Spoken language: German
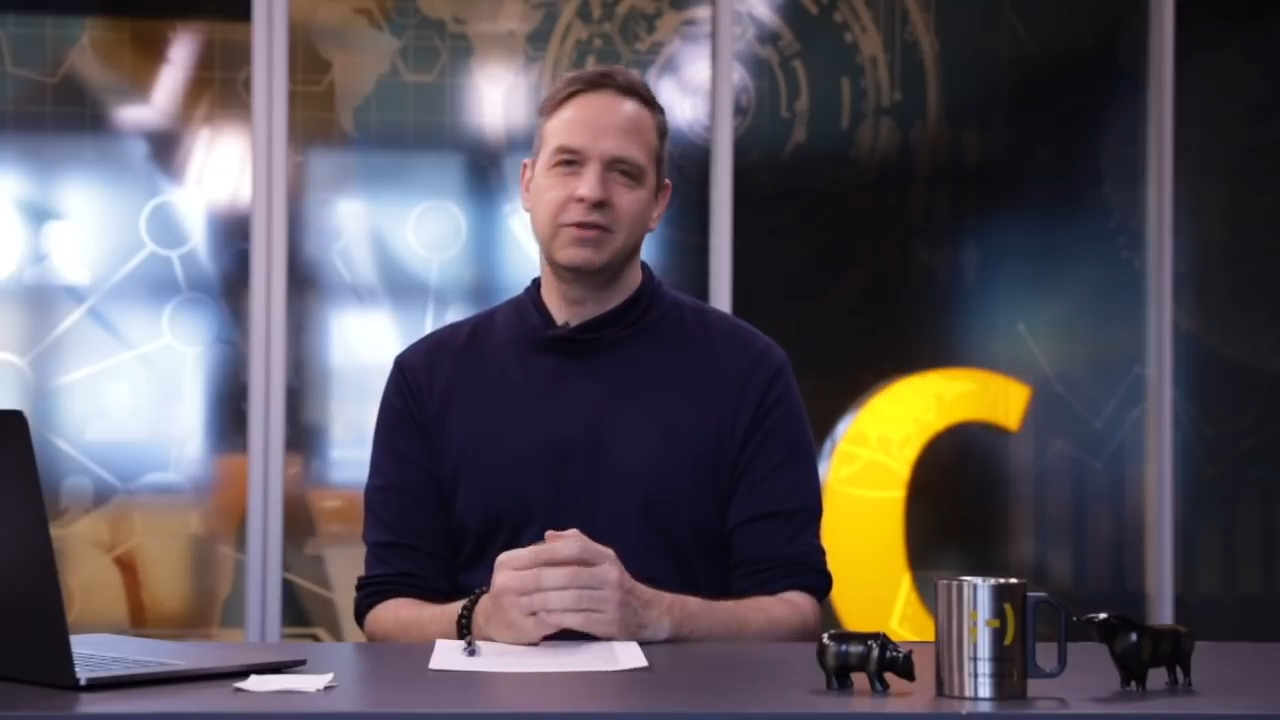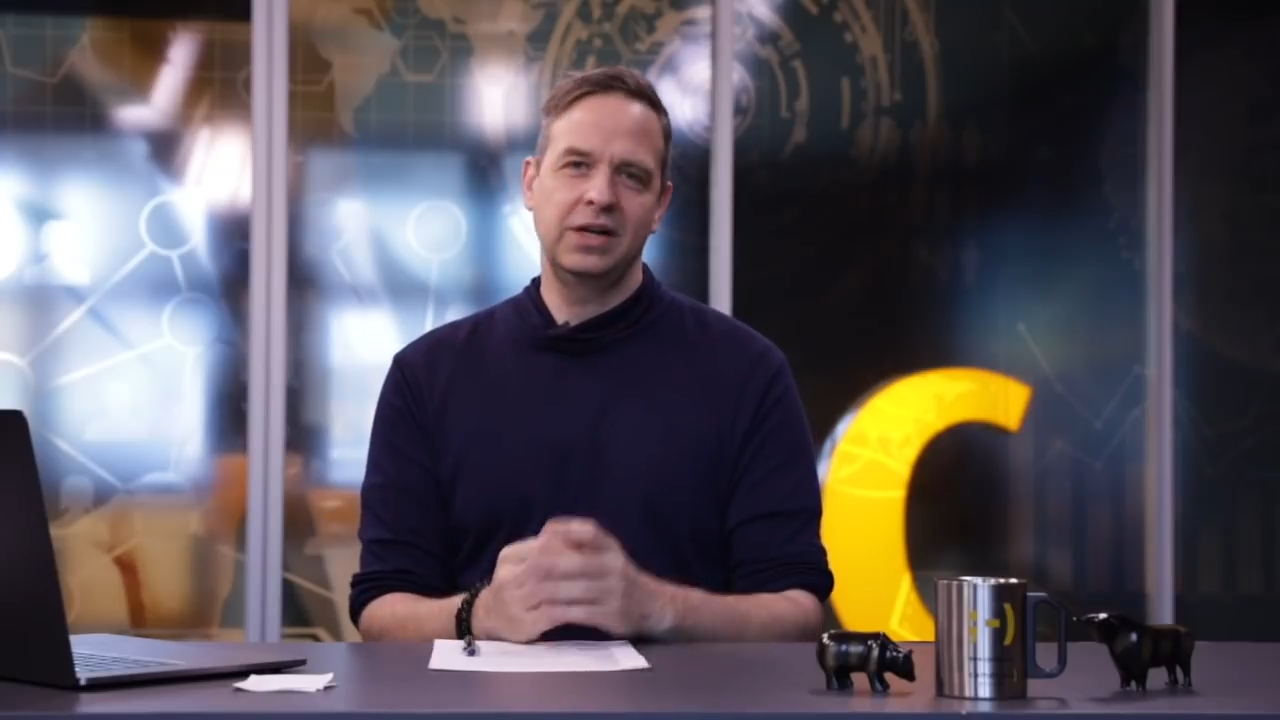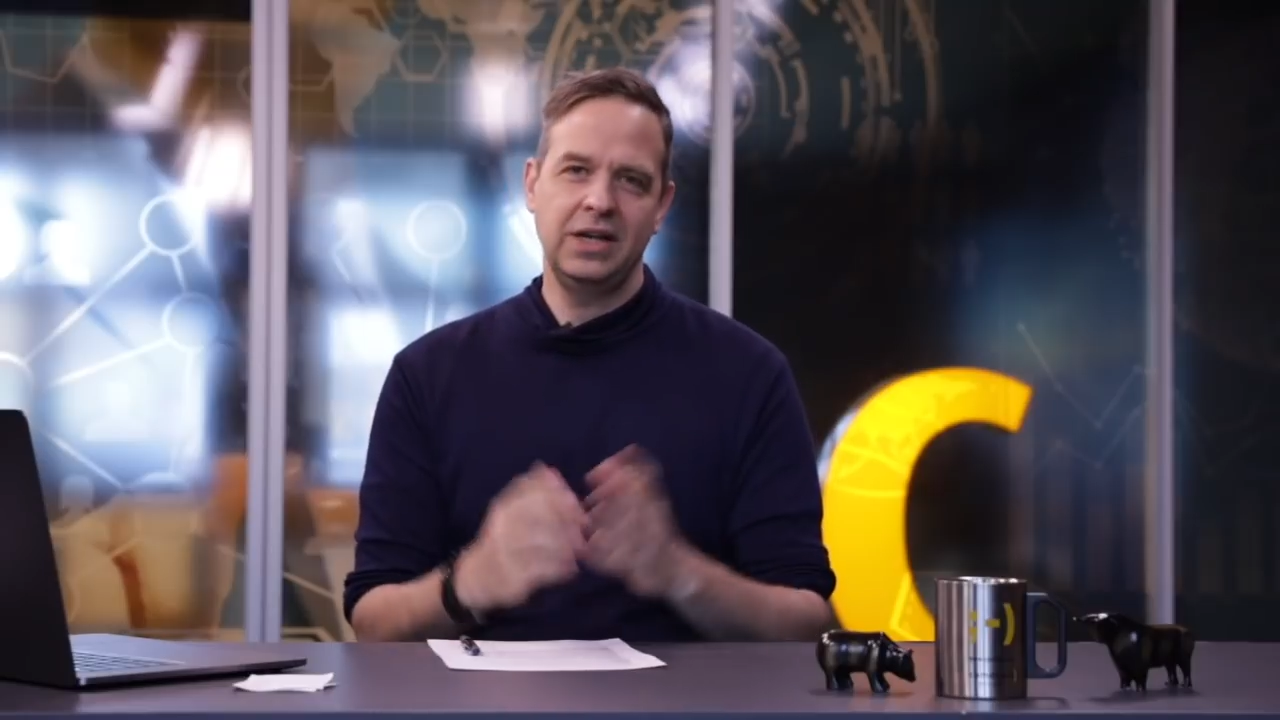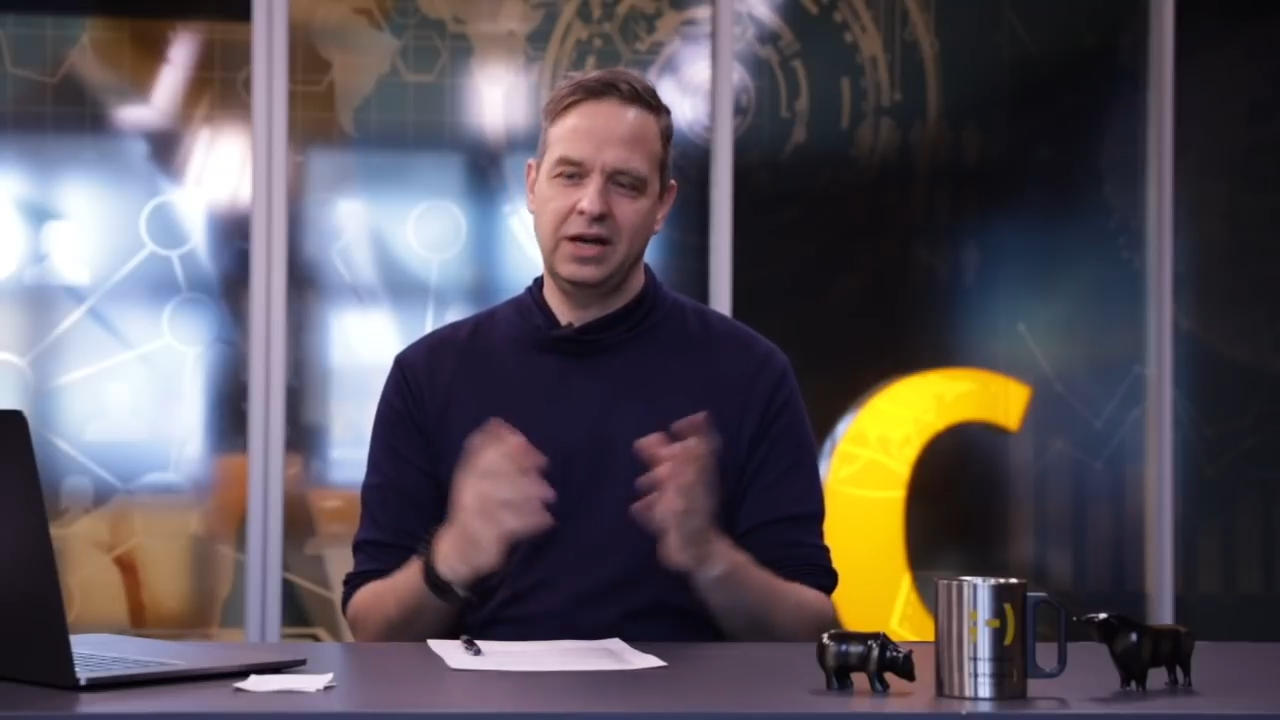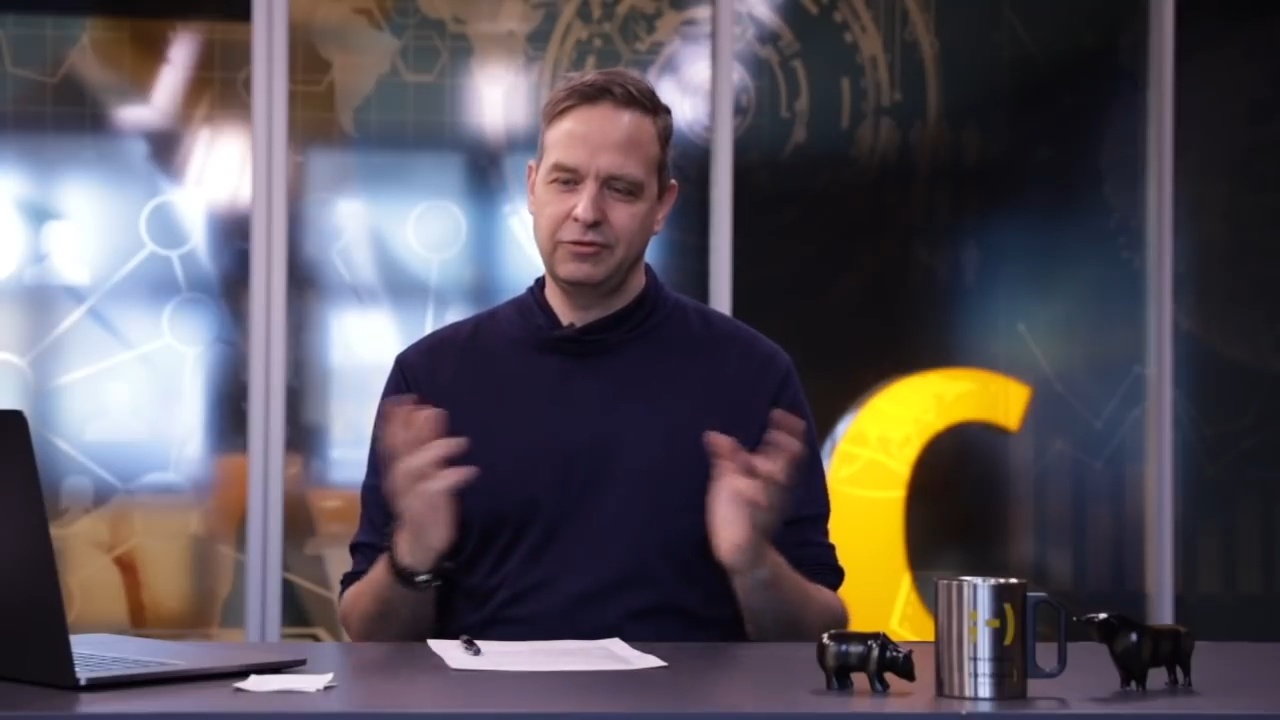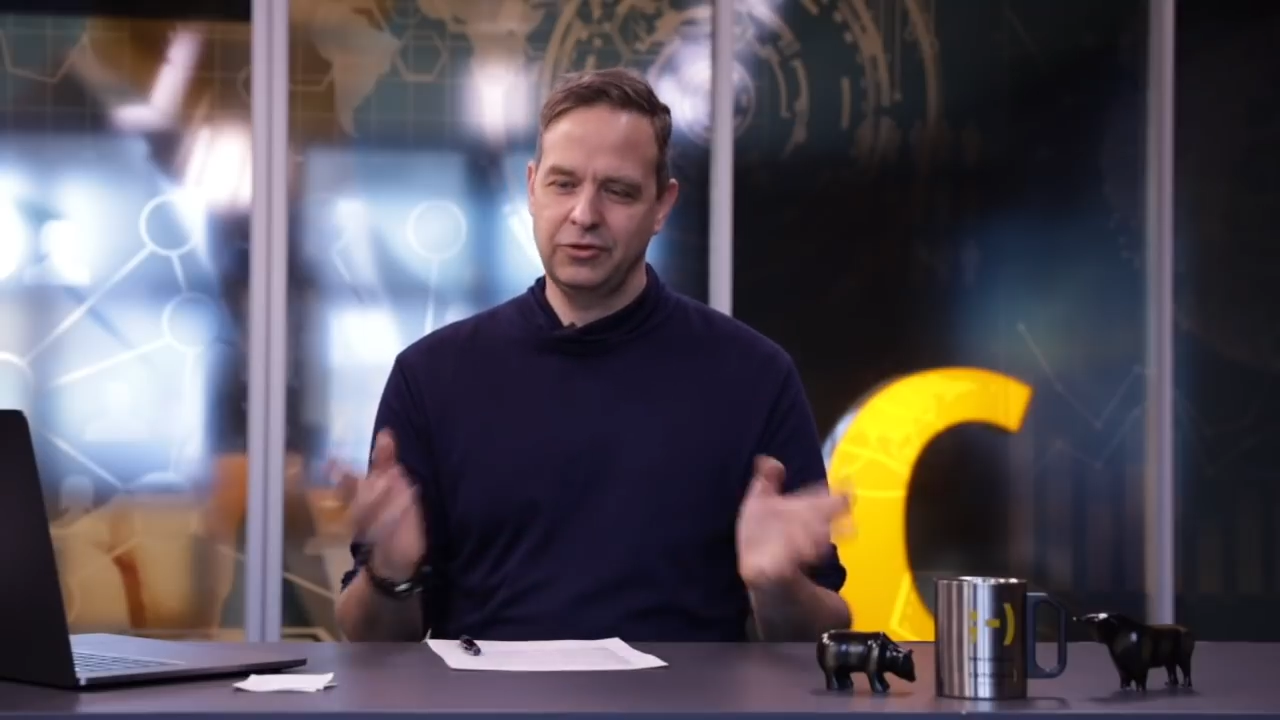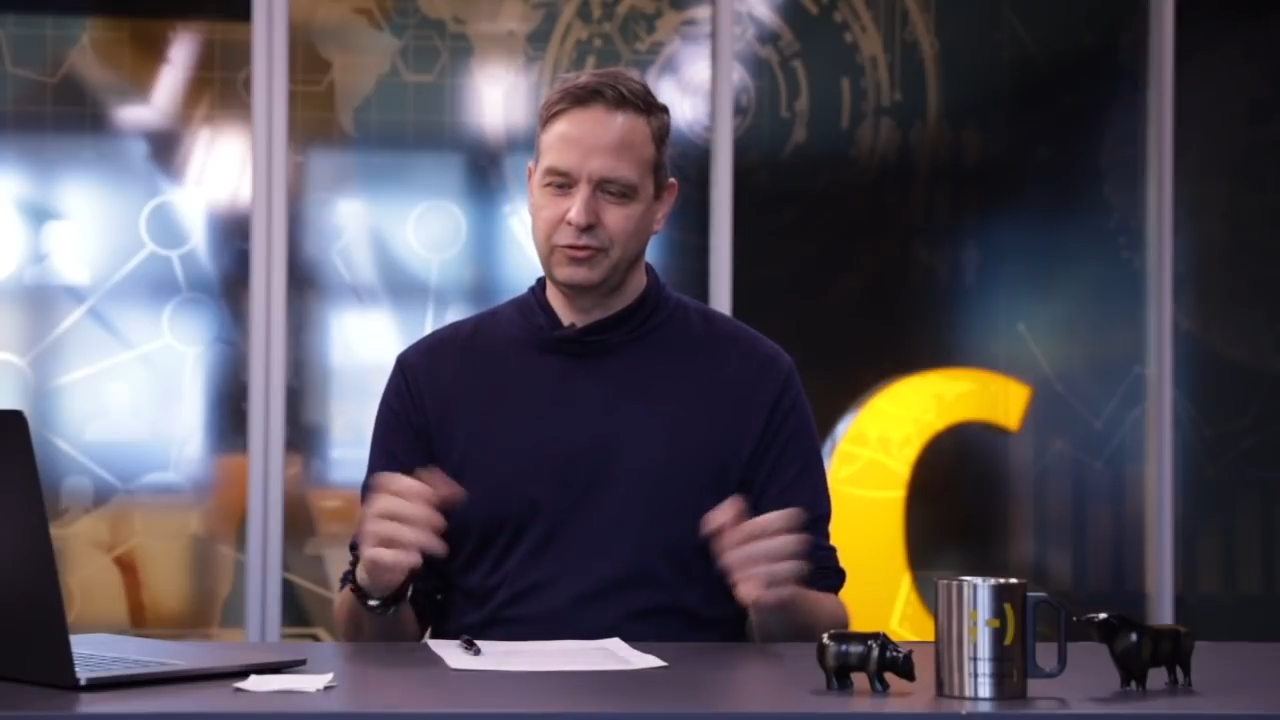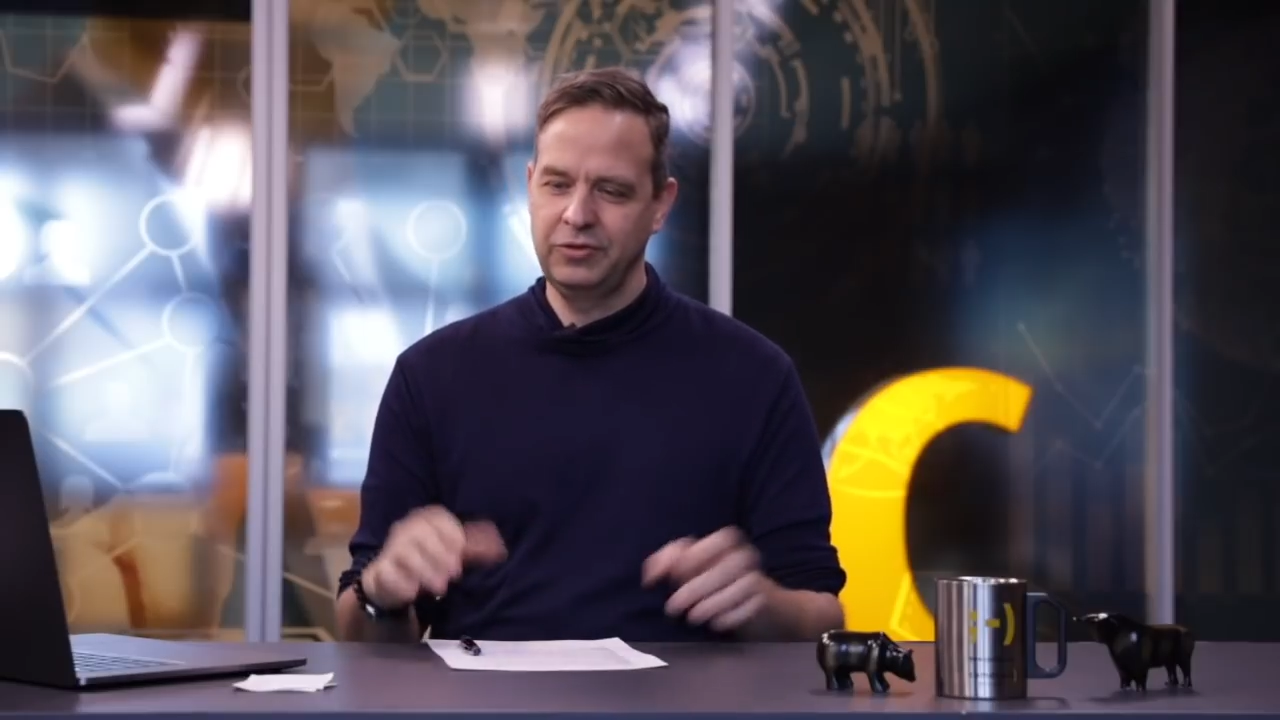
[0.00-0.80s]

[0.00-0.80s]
weil ihr einfach so